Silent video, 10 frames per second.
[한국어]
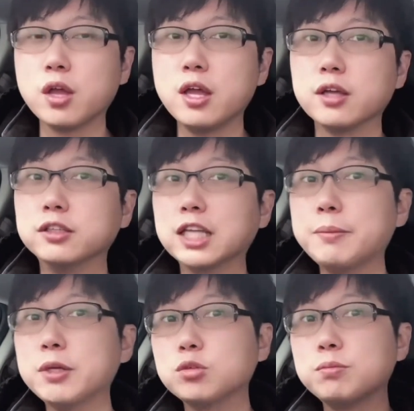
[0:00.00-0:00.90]
그 다음에
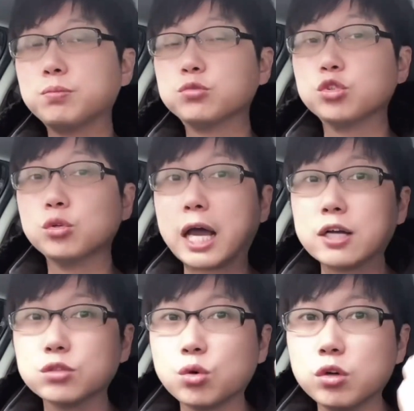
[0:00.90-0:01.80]
좀 주로
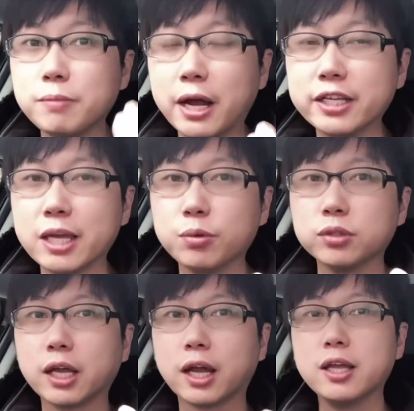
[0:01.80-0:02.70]
낭송을 많이
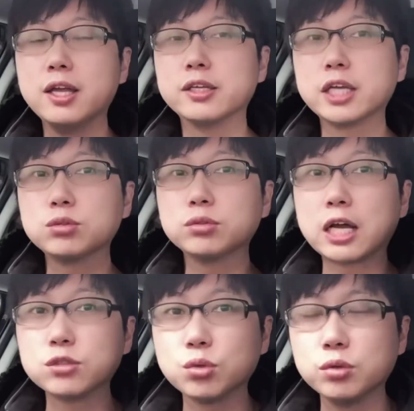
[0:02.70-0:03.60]
해본다. 계속
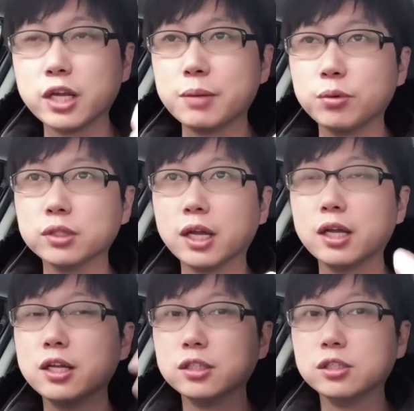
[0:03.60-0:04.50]
낭송을 해본다.
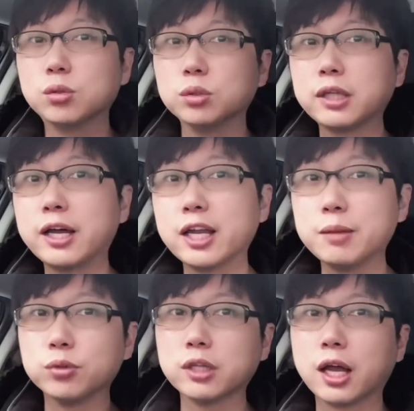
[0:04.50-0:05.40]
듣고
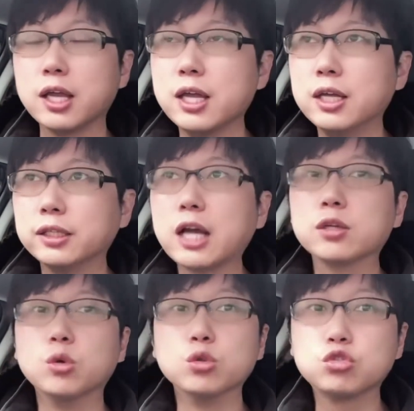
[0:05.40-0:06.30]
따라해본다. 딱
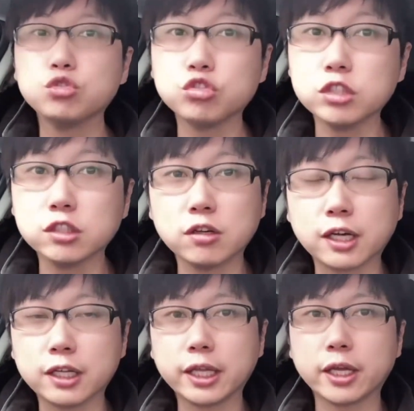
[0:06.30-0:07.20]
요 수준인 것
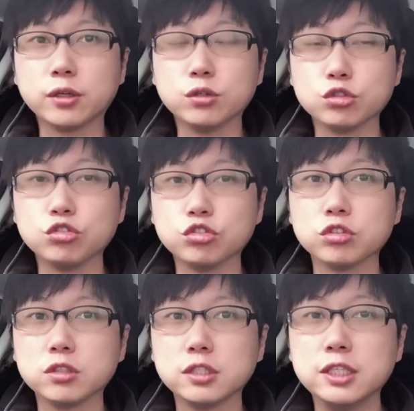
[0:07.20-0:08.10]
같아요. 요 수준.
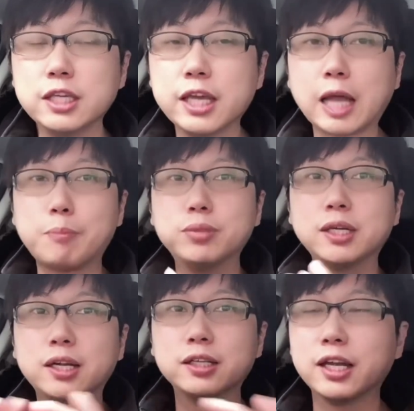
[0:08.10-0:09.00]
이게 나쁘다는
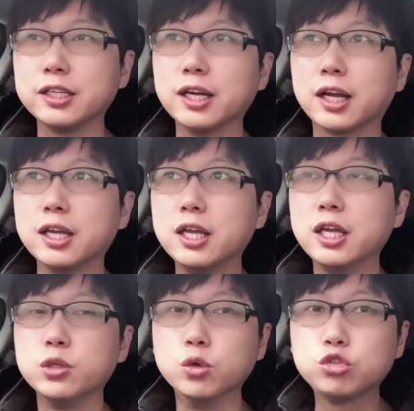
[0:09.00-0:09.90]
라게 아니라
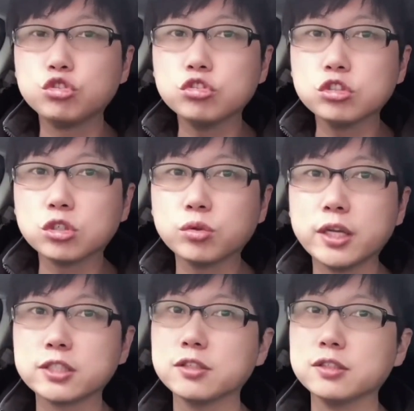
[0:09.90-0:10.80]
요 수준 정도
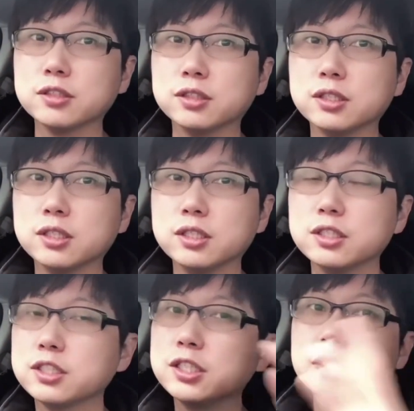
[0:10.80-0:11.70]
해서는
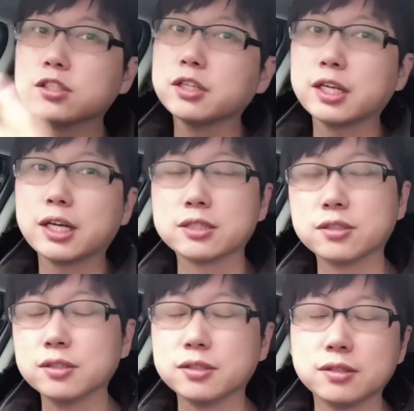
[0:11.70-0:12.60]
실전에 가서는